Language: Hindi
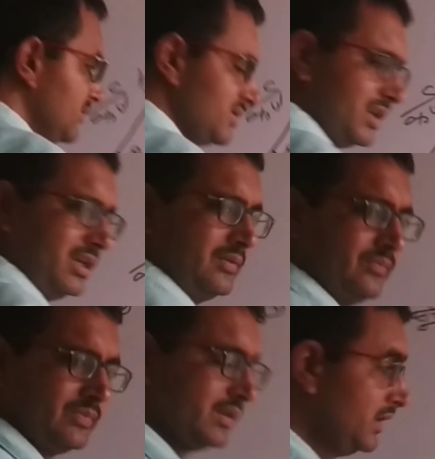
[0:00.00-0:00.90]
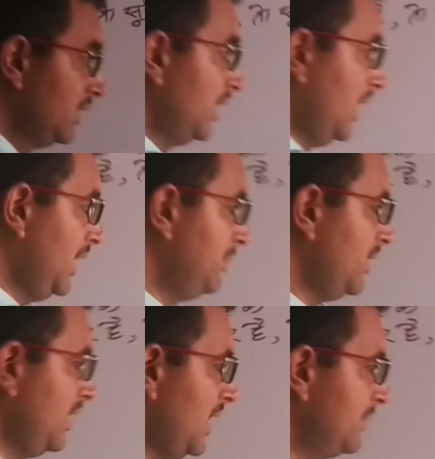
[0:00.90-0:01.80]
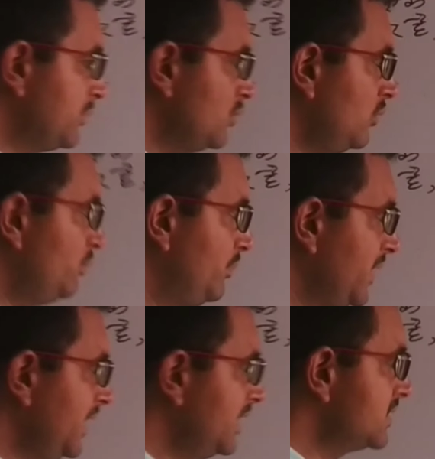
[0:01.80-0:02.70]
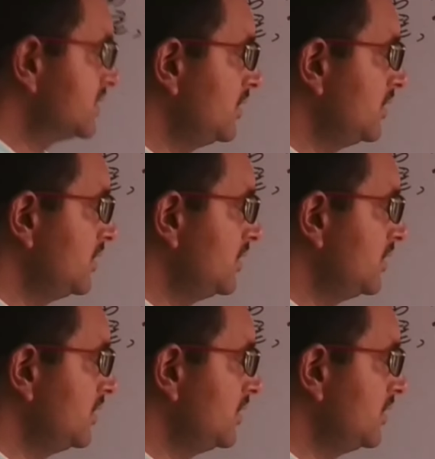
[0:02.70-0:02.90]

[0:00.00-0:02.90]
ठीक है अब आपको बेस